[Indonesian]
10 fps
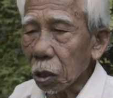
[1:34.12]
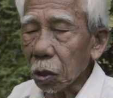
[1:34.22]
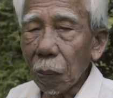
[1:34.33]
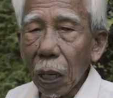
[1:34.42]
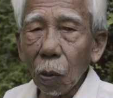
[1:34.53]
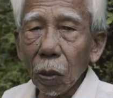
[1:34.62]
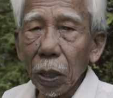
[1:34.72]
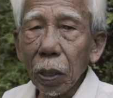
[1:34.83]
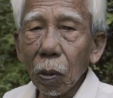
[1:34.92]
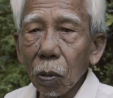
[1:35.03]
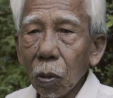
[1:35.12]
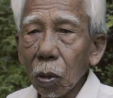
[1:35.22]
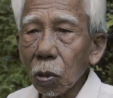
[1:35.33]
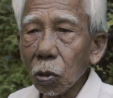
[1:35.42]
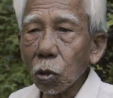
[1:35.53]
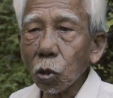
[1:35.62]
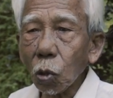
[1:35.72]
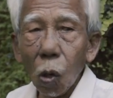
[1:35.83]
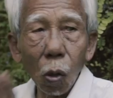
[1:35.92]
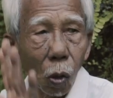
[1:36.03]
Sembakone ono
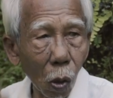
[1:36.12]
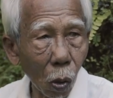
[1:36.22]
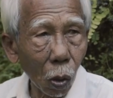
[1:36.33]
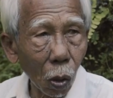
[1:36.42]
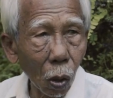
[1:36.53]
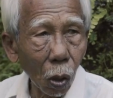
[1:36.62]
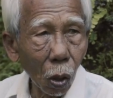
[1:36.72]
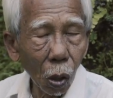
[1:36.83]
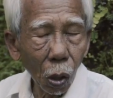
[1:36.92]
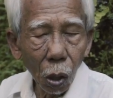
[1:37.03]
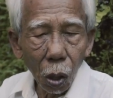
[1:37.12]
songo. Nggih.